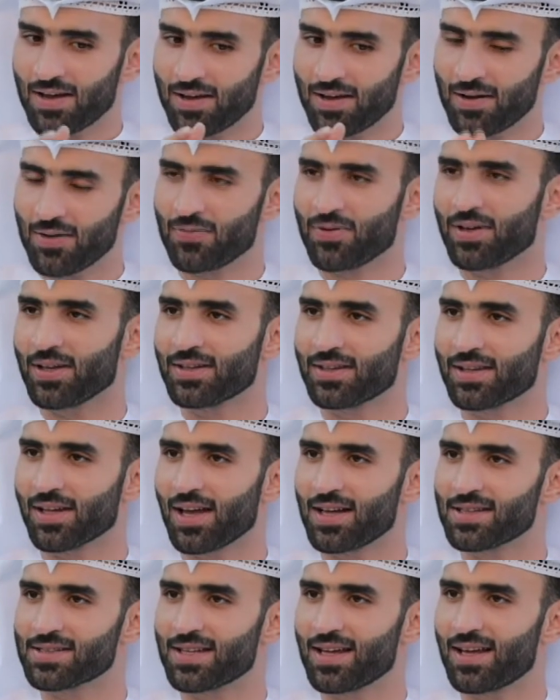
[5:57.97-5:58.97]
آه، في
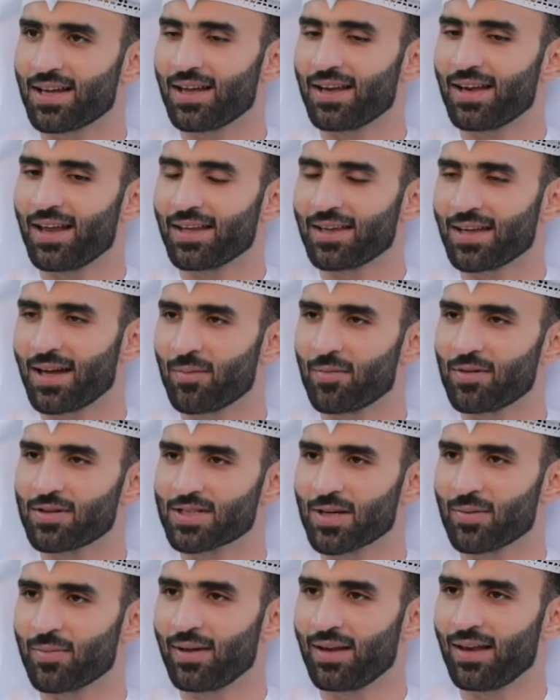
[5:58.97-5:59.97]
الدراسة الأيام
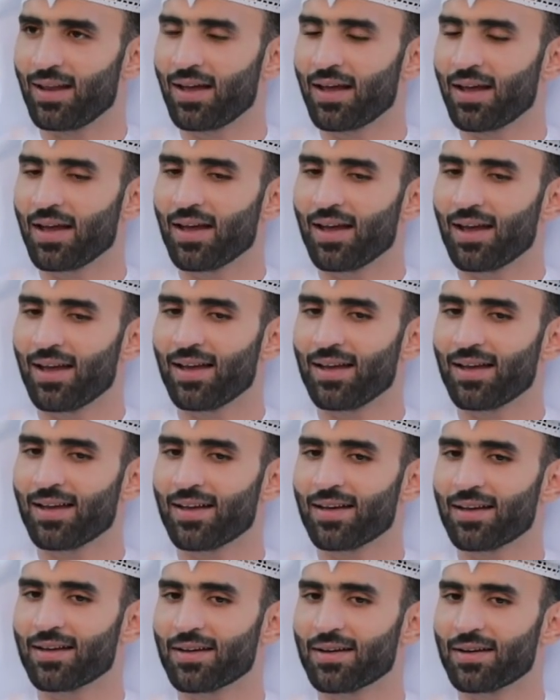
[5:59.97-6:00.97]
الجميلة
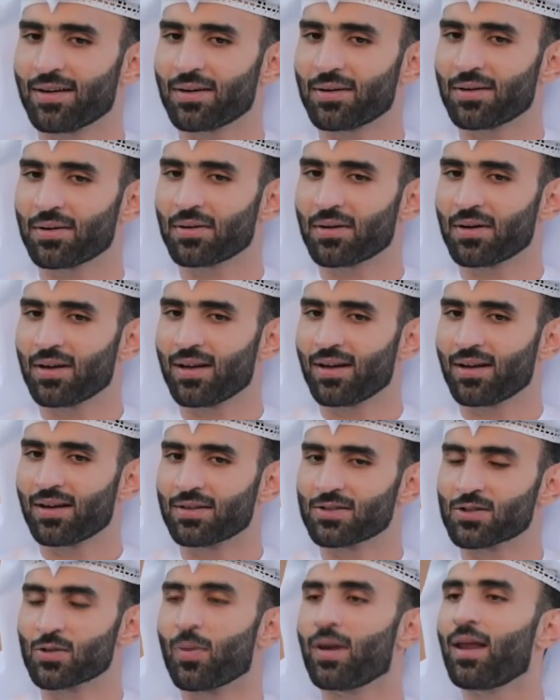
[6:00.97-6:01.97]
آه،
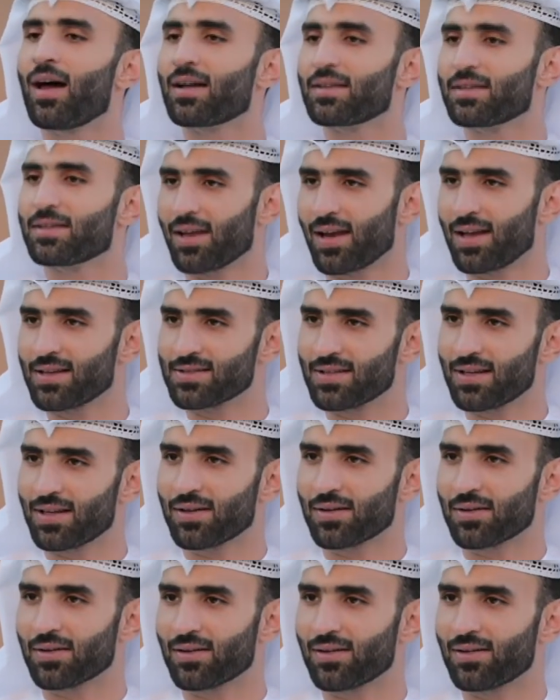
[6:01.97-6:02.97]
زملاء
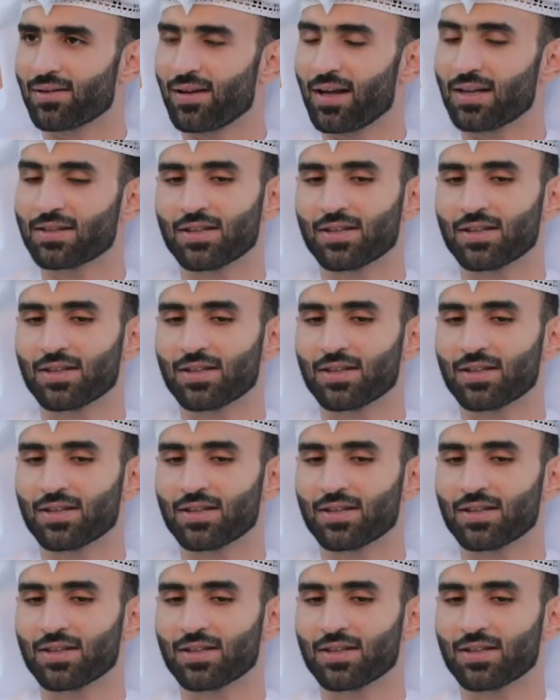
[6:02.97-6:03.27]
الدراسة هل